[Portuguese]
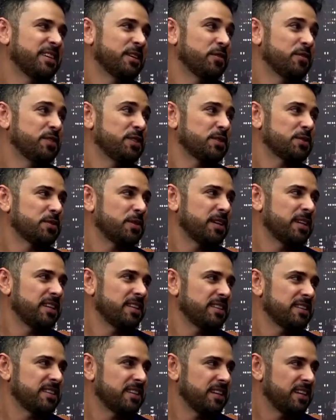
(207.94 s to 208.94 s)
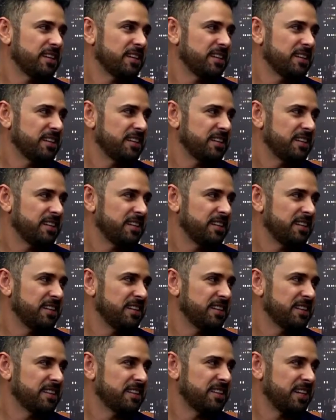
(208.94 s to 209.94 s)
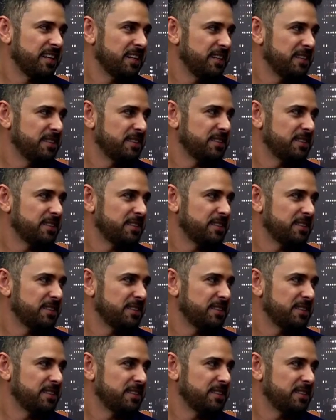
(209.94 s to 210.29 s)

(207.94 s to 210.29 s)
Eu fiz 40 43.